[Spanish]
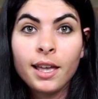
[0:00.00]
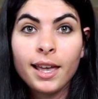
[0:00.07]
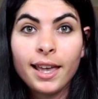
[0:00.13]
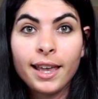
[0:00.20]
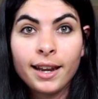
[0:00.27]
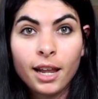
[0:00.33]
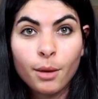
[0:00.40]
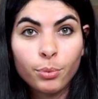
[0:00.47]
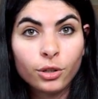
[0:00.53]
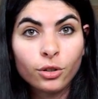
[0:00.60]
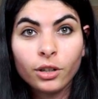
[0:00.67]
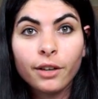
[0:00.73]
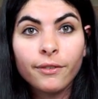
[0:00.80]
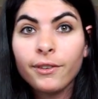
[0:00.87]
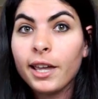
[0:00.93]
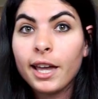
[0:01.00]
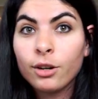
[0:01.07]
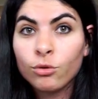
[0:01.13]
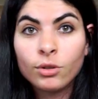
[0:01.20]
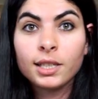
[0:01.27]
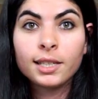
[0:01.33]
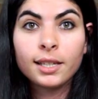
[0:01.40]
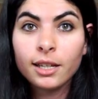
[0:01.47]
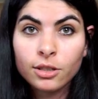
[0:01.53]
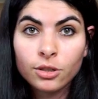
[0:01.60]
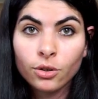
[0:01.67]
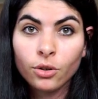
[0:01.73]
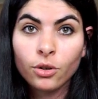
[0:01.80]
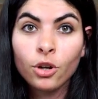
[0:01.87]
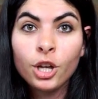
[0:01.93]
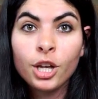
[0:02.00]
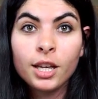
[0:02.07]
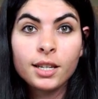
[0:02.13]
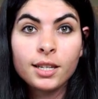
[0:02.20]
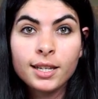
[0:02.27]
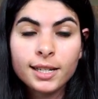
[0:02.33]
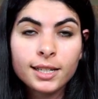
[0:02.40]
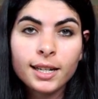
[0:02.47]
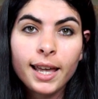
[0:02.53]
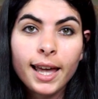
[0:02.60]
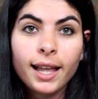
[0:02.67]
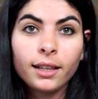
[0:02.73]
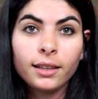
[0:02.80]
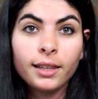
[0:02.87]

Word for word: en la pornografía no es sexo, ni es real.